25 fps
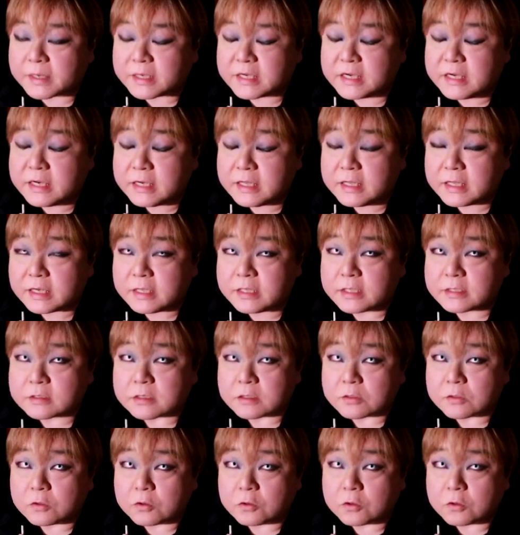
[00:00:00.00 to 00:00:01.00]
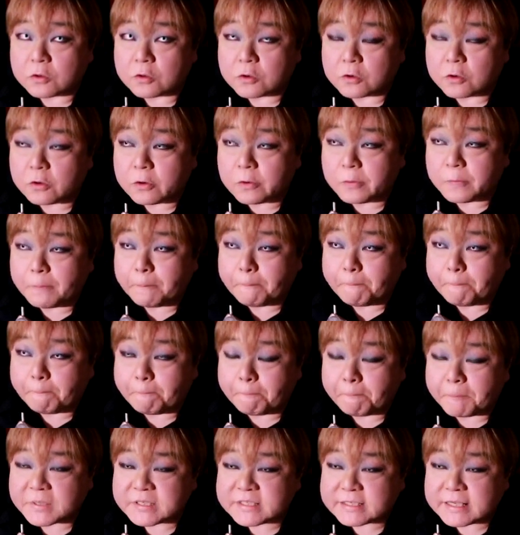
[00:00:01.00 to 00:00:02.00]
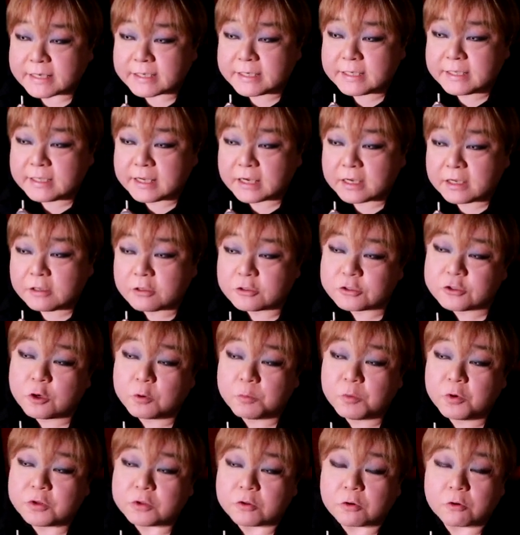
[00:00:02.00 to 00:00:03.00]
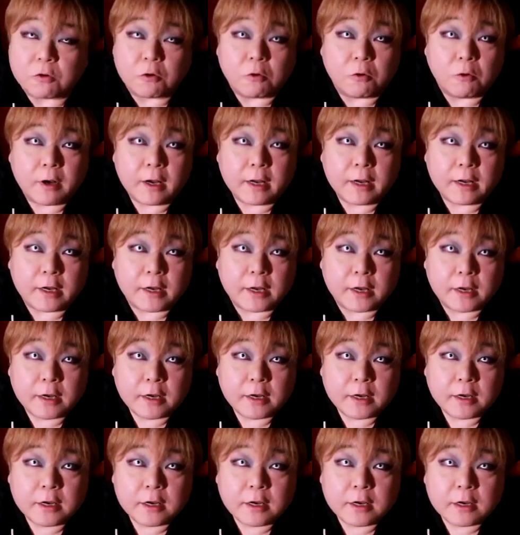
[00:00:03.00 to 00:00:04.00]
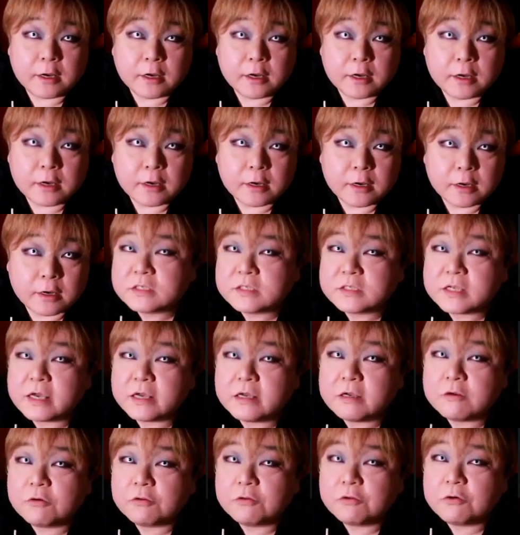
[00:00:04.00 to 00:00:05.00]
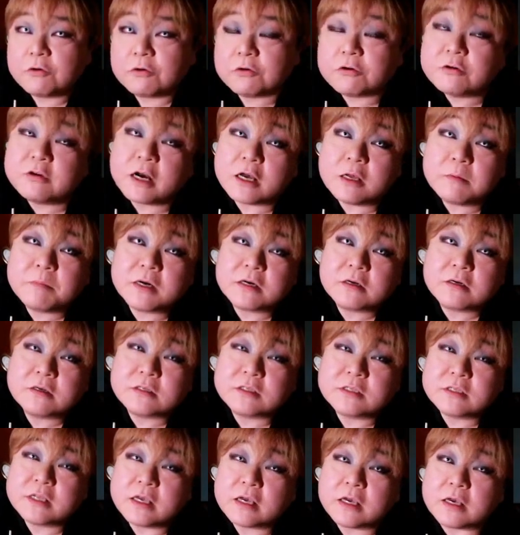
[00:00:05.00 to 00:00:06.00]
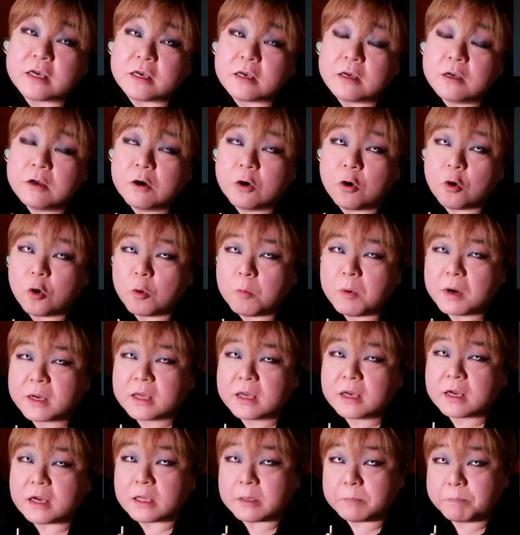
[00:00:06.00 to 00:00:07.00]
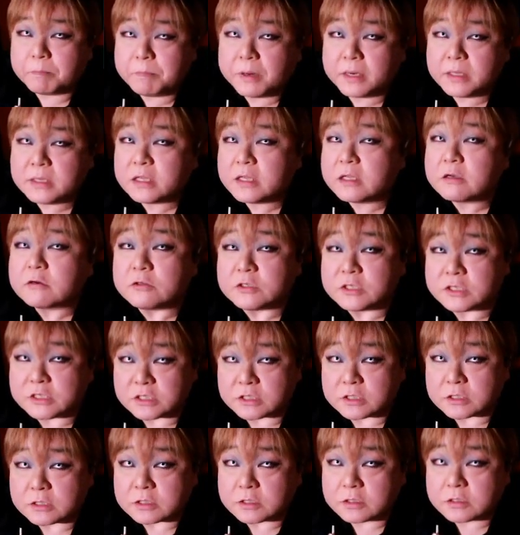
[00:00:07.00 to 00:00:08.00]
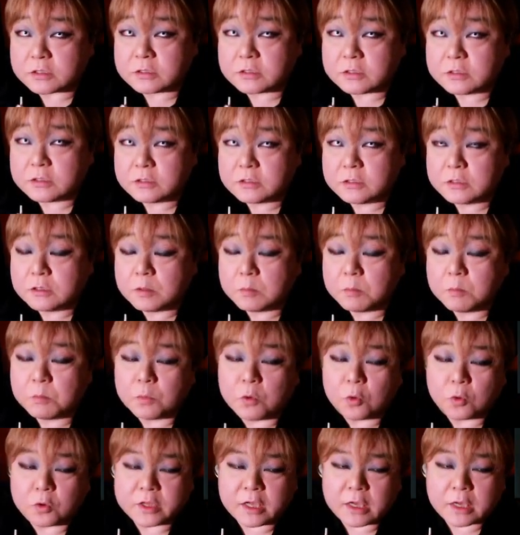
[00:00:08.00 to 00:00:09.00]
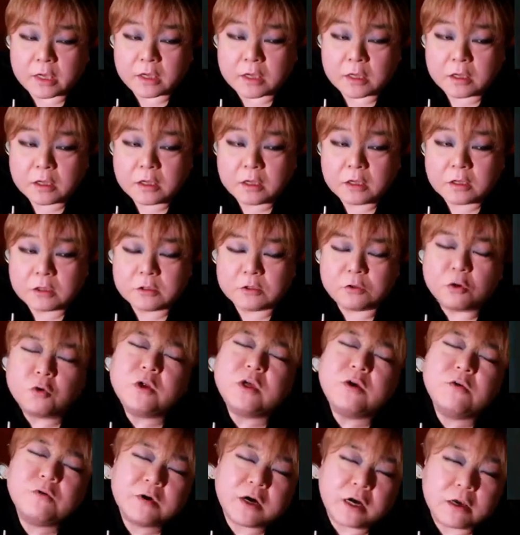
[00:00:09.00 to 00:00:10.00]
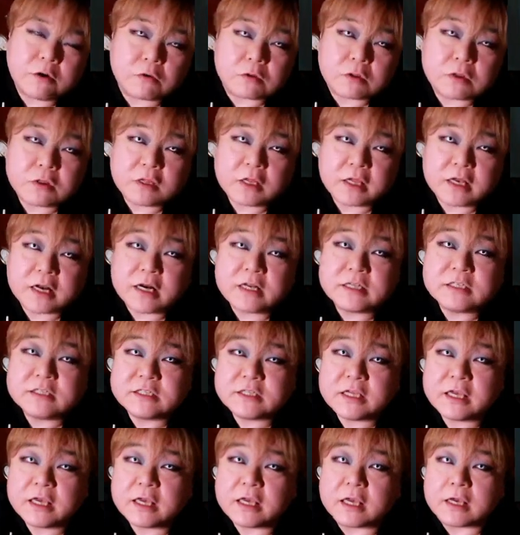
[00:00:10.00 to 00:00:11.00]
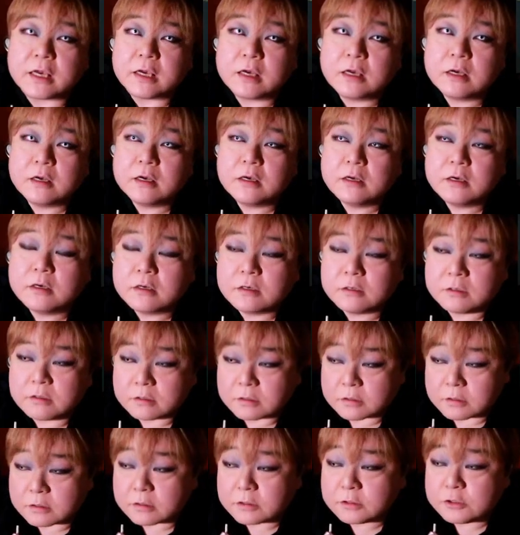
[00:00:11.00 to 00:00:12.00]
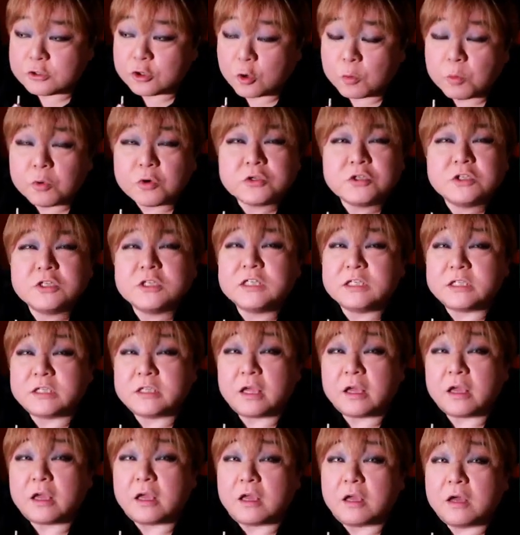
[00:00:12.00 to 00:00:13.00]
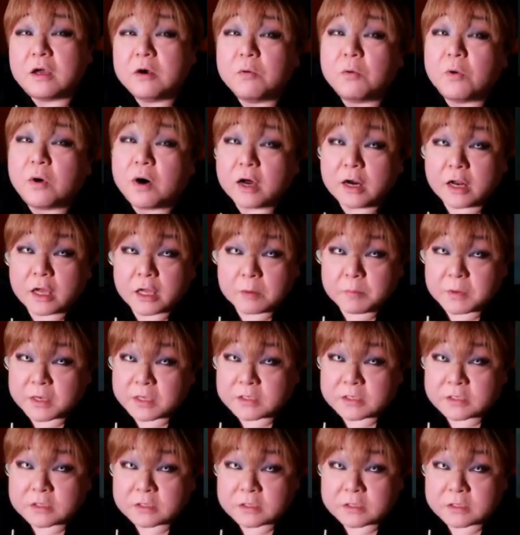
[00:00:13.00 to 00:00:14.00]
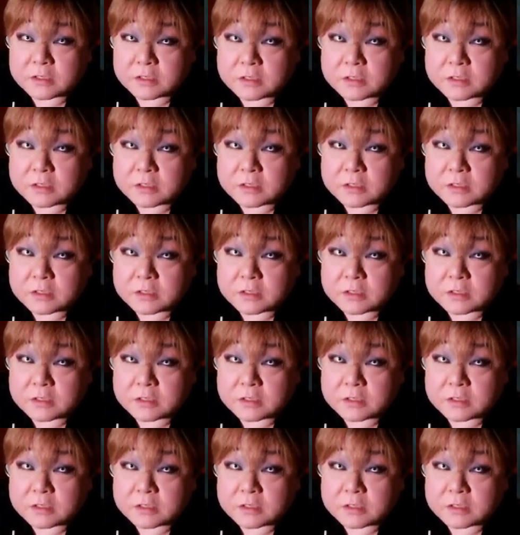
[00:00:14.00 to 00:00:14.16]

ばきりないんですけど、うん、最大のしょぼいところは最後のクライマックスでお化けがいっぱい出てくるシーンもうねドリフかよって感じで、うん、しょぼすぎて笑います。